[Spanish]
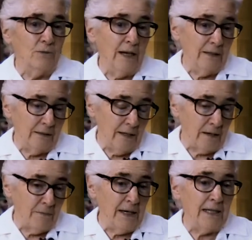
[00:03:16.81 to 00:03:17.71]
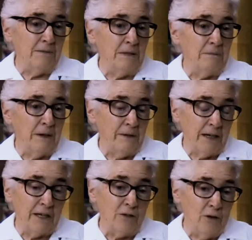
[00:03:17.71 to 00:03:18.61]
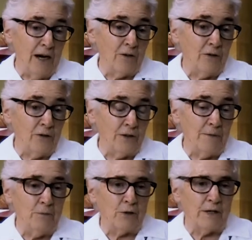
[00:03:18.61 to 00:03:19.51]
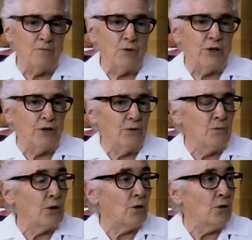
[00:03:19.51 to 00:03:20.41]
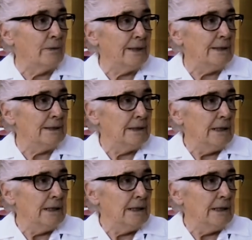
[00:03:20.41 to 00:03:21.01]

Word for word: una hermana de mi padre que no la conocí porque murió muy joven,